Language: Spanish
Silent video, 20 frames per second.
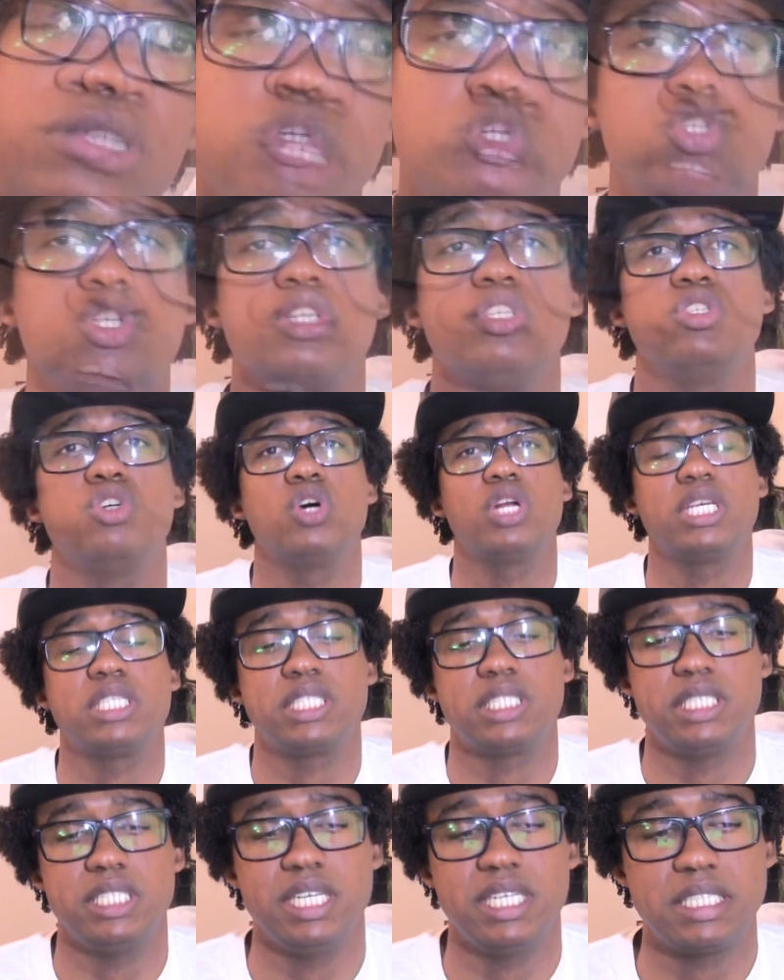Bueno,
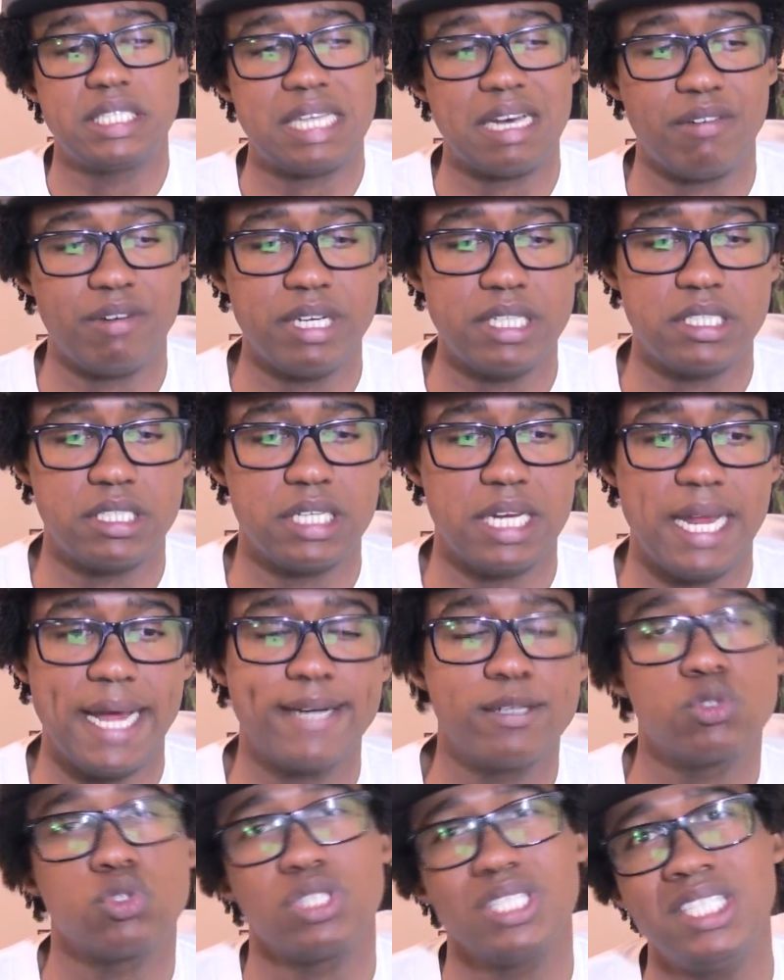señores, y esta vez
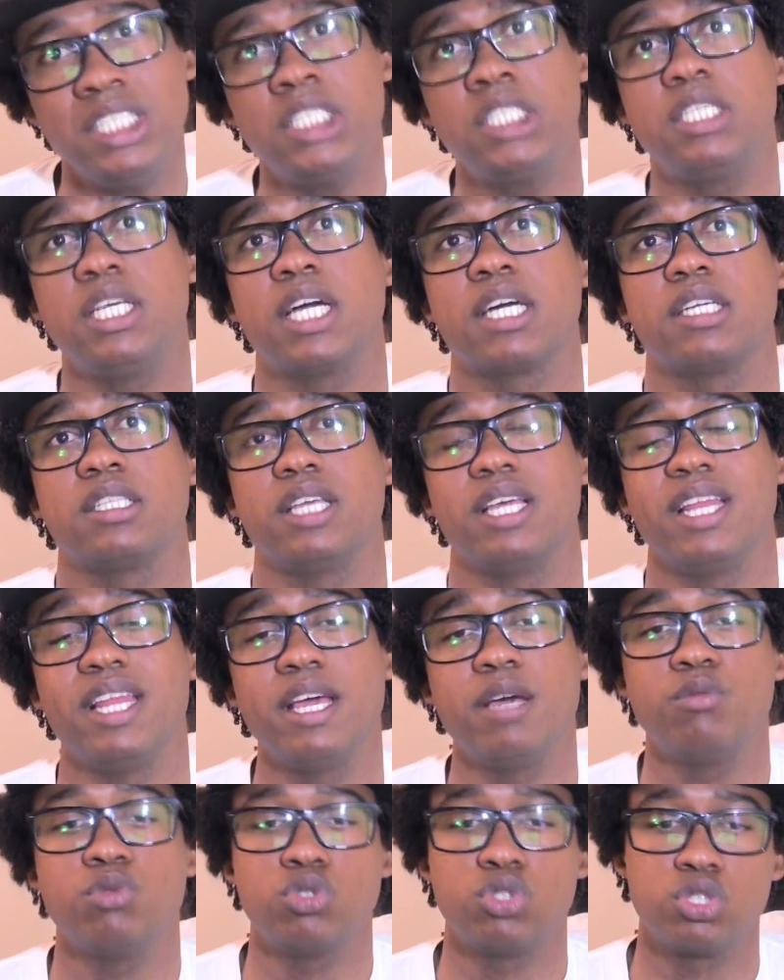la noticia que
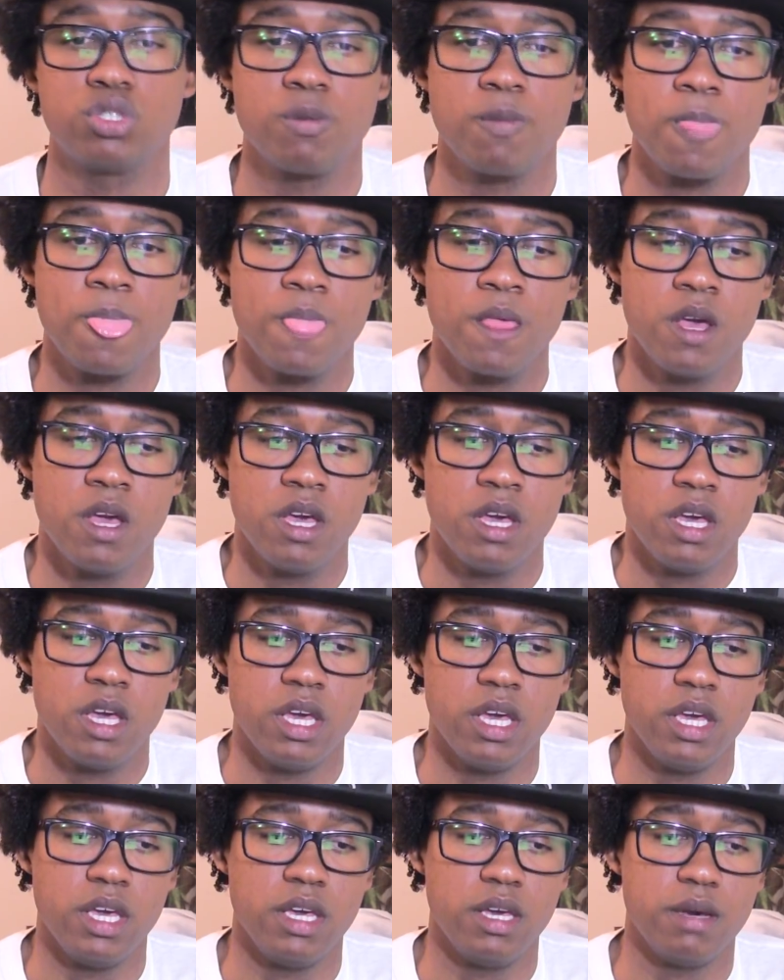tenemos
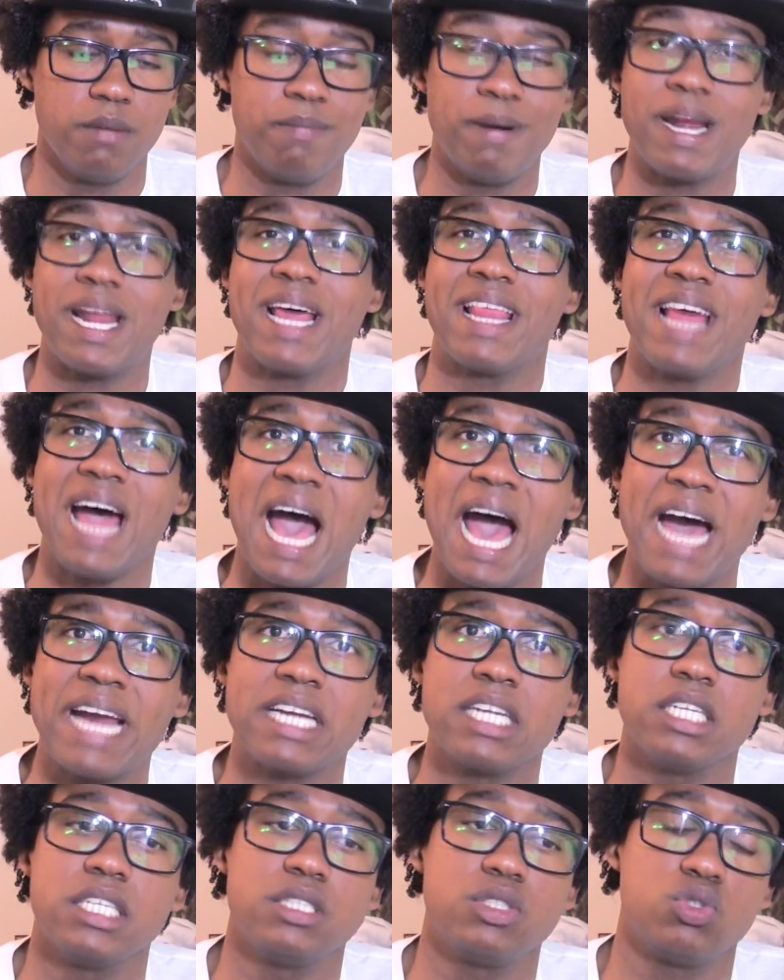eh, para
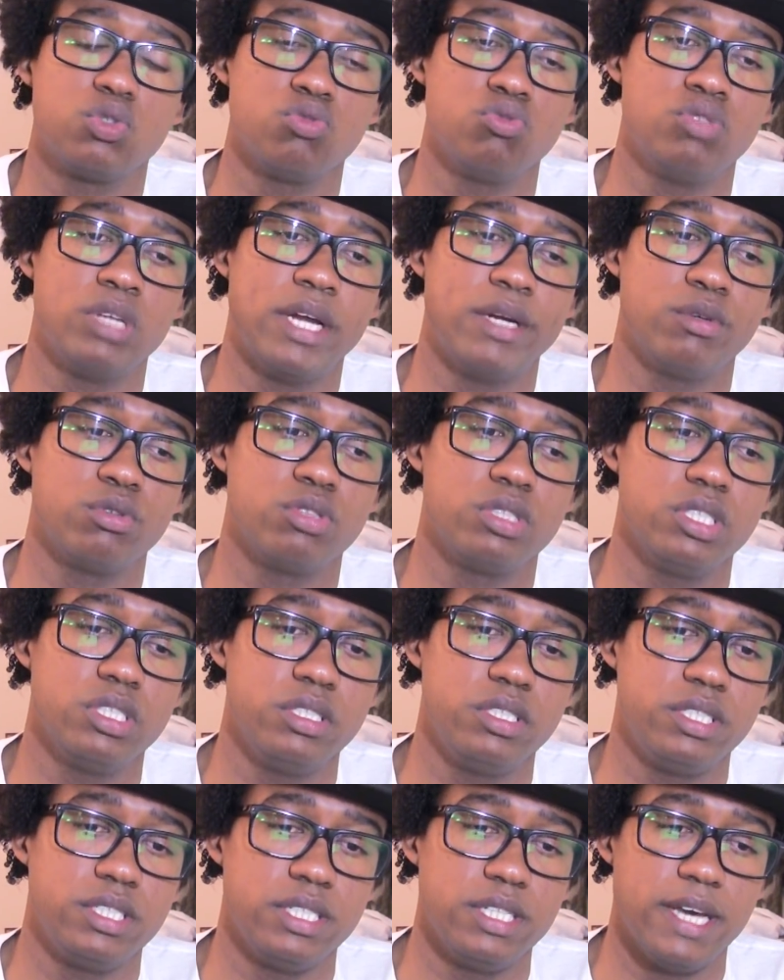dar es una
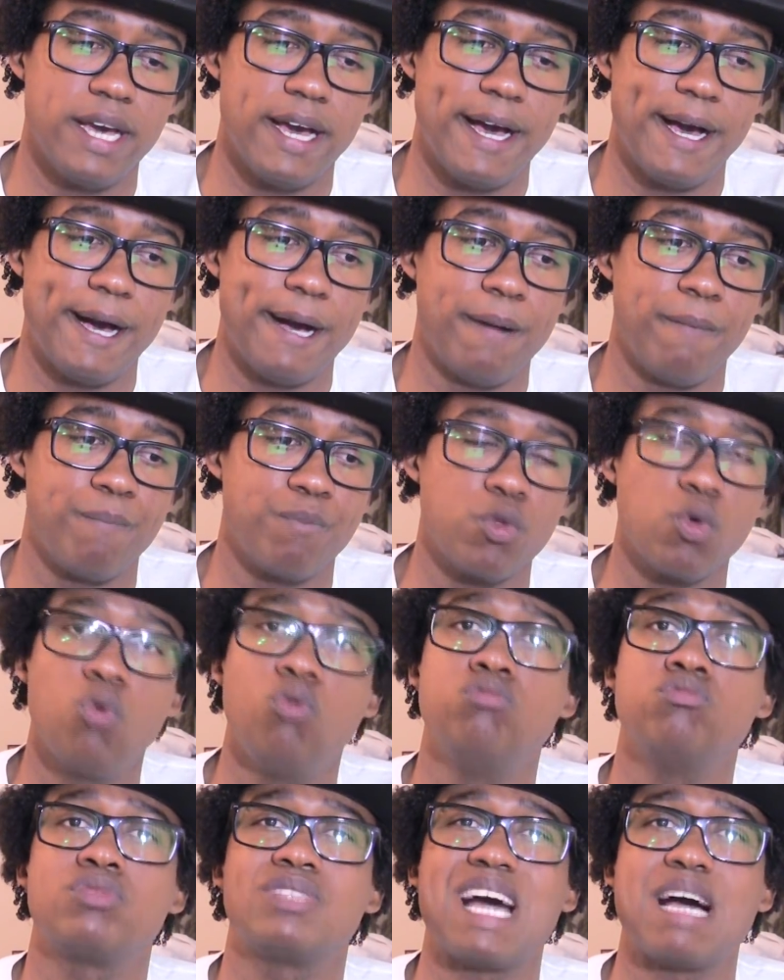noticia
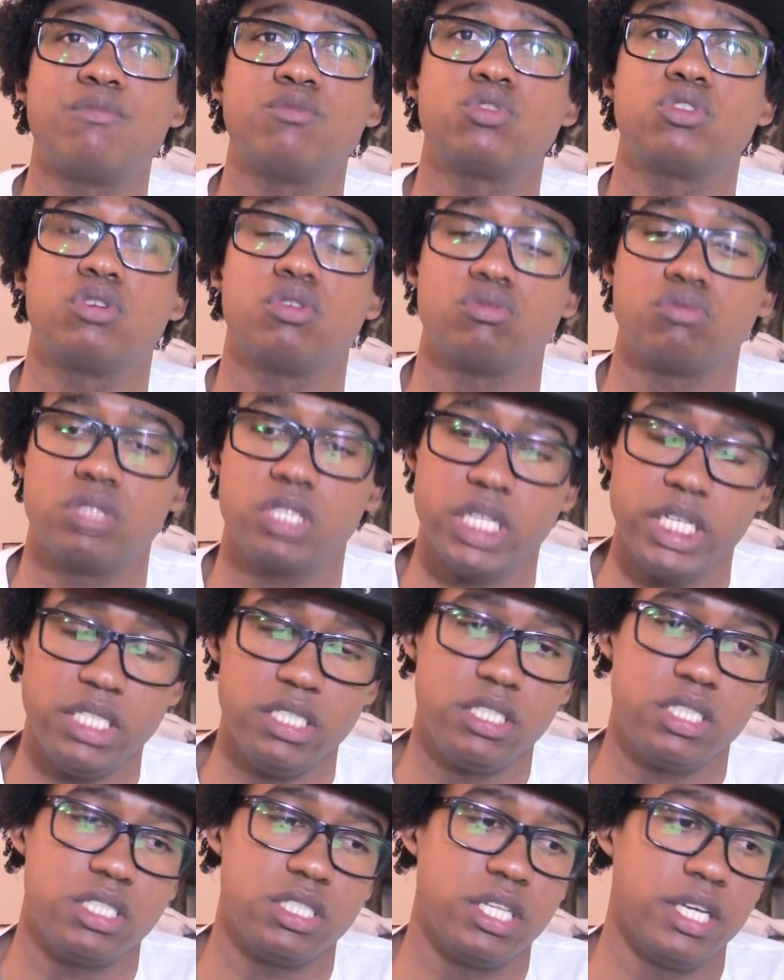un tanto
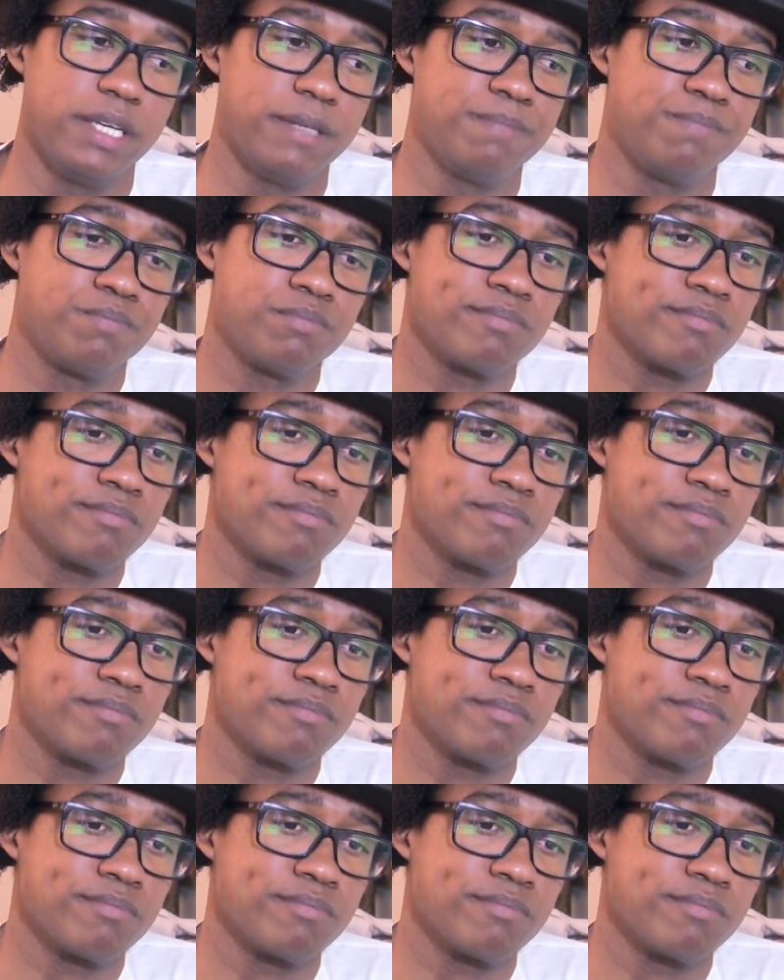triste.